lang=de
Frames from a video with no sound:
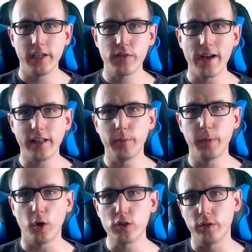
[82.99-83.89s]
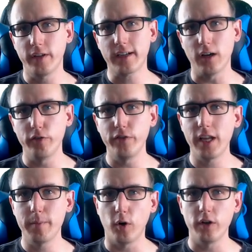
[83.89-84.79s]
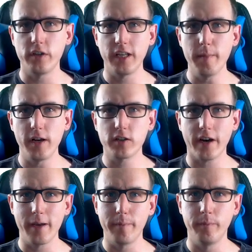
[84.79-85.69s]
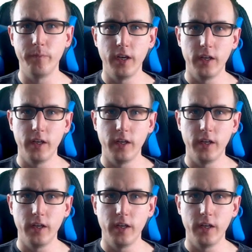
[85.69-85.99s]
Ich werde jetzt mit euch Kontakt aufnehmen, euch eine E-Mail schreiben,